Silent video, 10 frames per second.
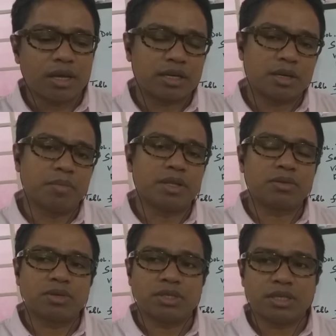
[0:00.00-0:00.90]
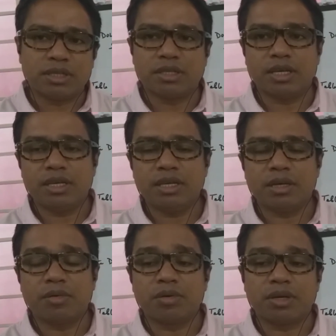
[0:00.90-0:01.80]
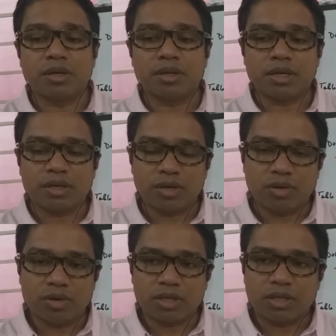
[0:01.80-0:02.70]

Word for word: একটা ম্যাথ শিখতে চাই এবং এই অনেক